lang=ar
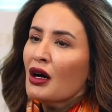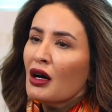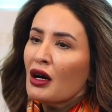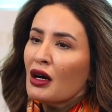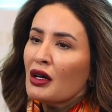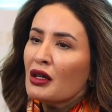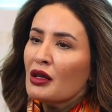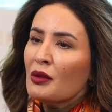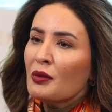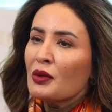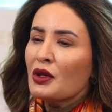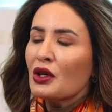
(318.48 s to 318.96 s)

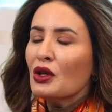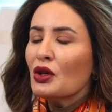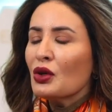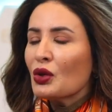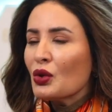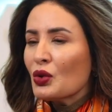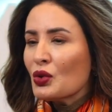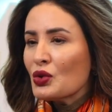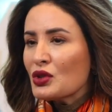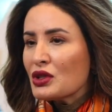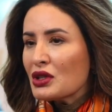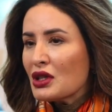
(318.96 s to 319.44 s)
ها يمكن
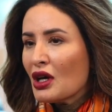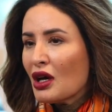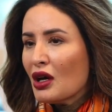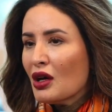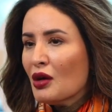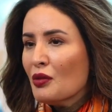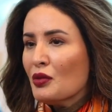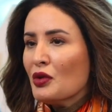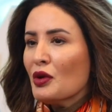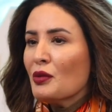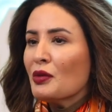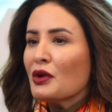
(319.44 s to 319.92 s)
يكون
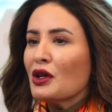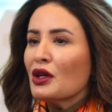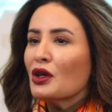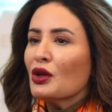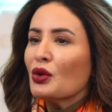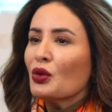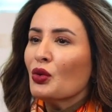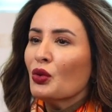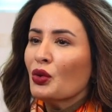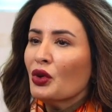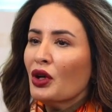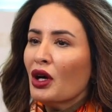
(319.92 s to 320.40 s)
صعب
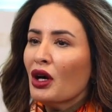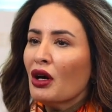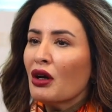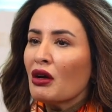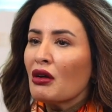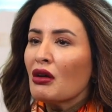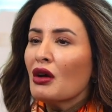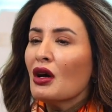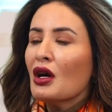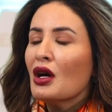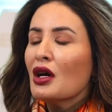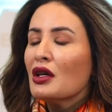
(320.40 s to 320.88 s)
يمكن يكون
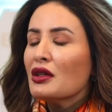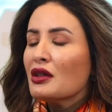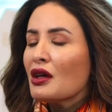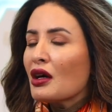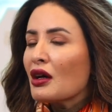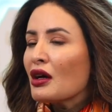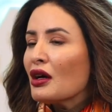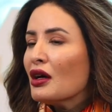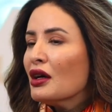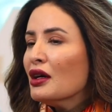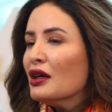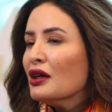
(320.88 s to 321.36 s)
حر
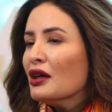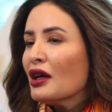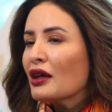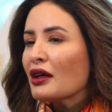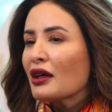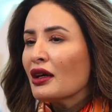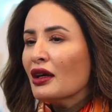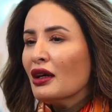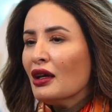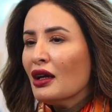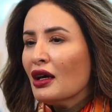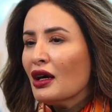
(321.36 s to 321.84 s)
ترى
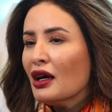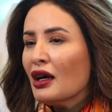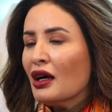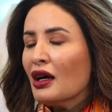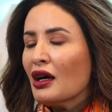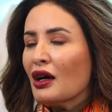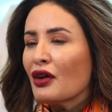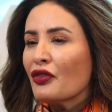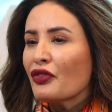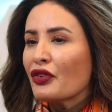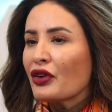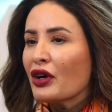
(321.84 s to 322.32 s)
هي
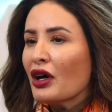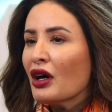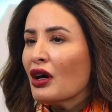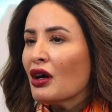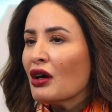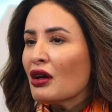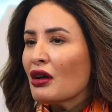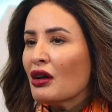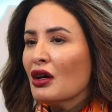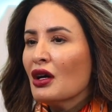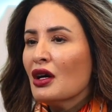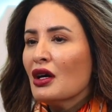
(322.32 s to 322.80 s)
كلها
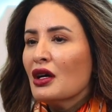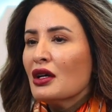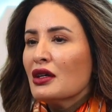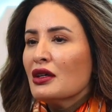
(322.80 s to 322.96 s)
افكار